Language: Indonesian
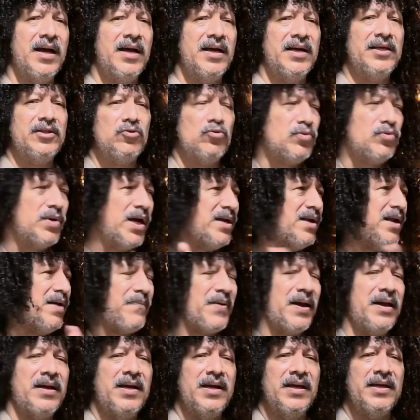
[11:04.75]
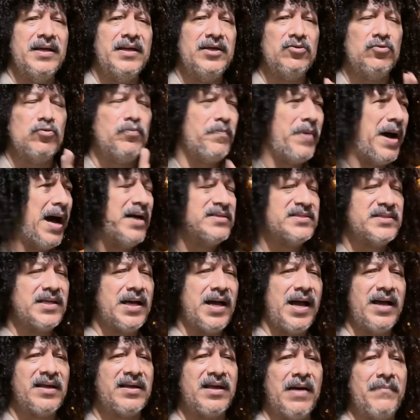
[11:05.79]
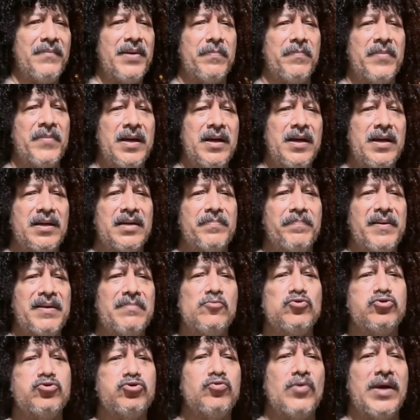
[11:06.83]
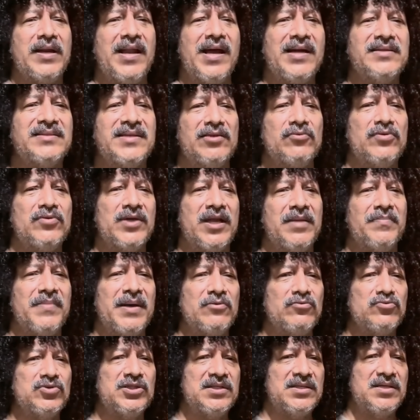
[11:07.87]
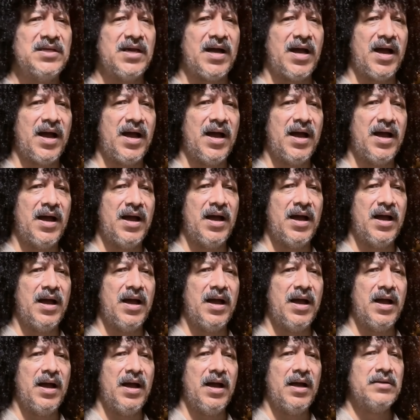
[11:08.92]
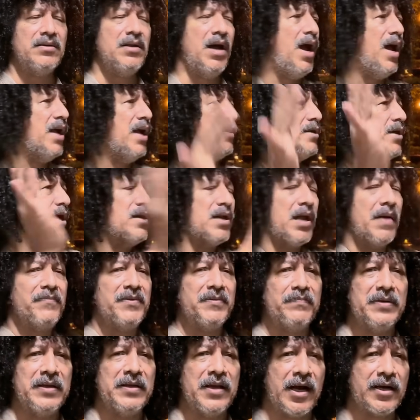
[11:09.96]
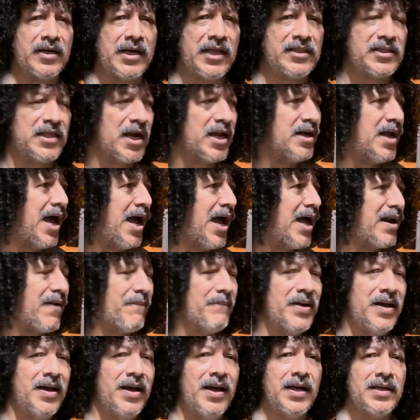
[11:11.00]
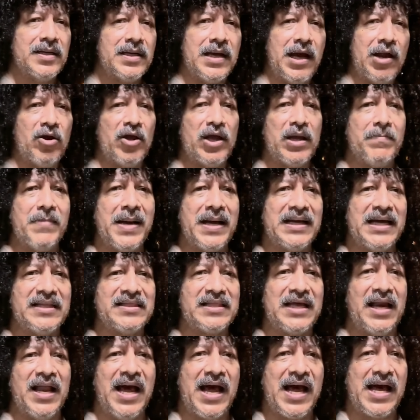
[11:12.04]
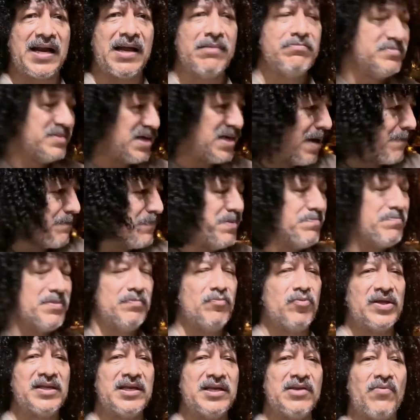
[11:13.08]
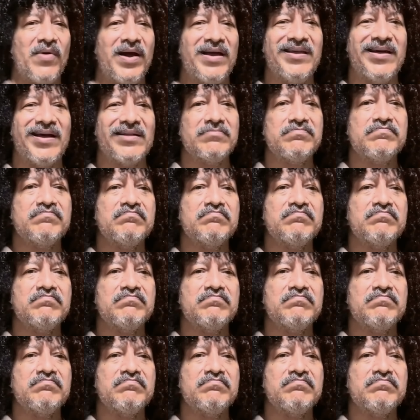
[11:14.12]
Itu karena apa? Itu bahasa agama permusuhan aja tuh dari manusia. Tidak ada Nabi bilang Natalan haram. Kalau emang Natal haram, Nabi membuat riwayat.